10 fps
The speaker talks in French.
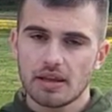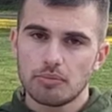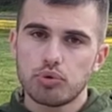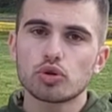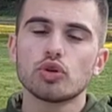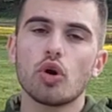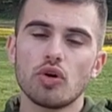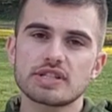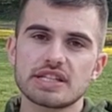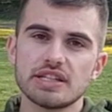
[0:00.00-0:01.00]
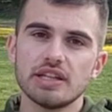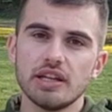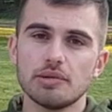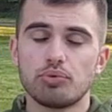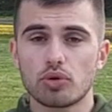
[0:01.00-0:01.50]
pour te
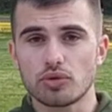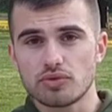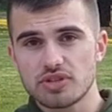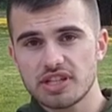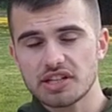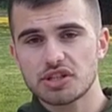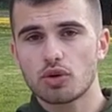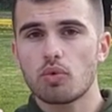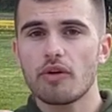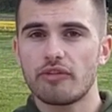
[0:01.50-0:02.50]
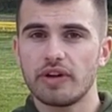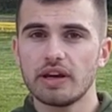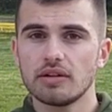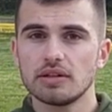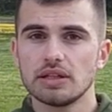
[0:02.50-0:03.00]
renseigner et pour que tu saches quoi
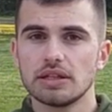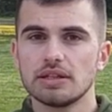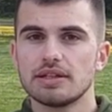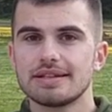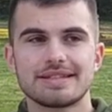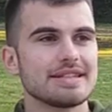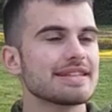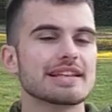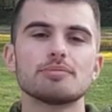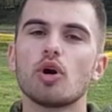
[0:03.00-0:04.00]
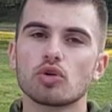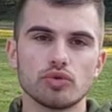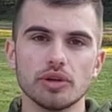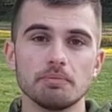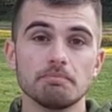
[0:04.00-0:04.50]
faire si ça se barre en
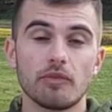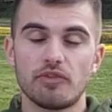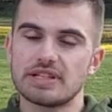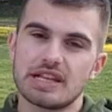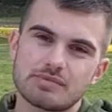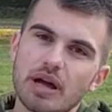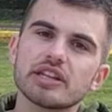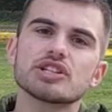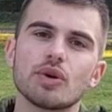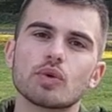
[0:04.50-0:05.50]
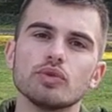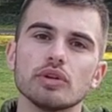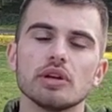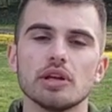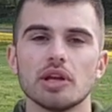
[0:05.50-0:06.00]
couille. Enfin, ça se barre déjà en
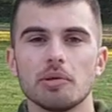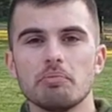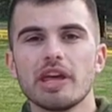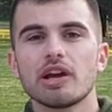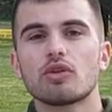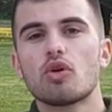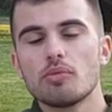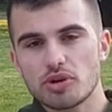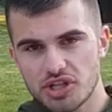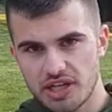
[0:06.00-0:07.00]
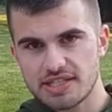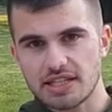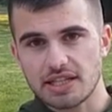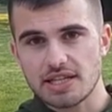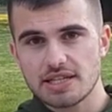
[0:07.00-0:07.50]
couille. Mais comment gérer
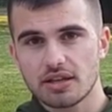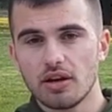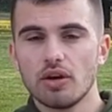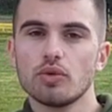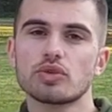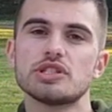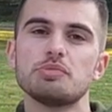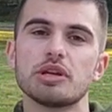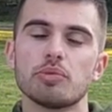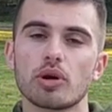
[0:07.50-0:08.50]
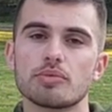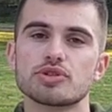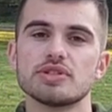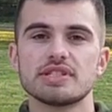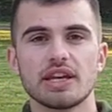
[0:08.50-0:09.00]
cette crise Donc typiquement, comme je
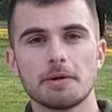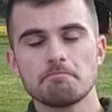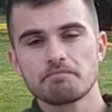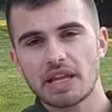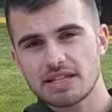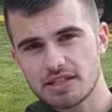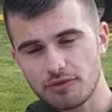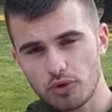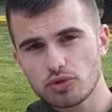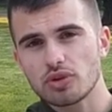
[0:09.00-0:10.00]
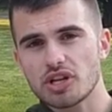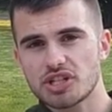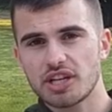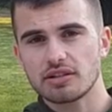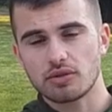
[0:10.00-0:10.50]
te disais, ce qu'il faut que tu
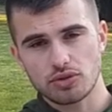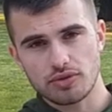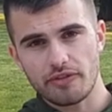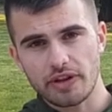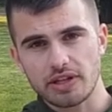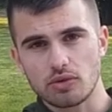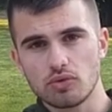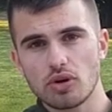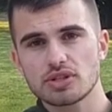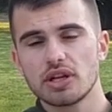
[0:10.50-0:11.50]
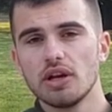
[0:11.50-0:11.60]
achètes quand tu vas faire tes courses,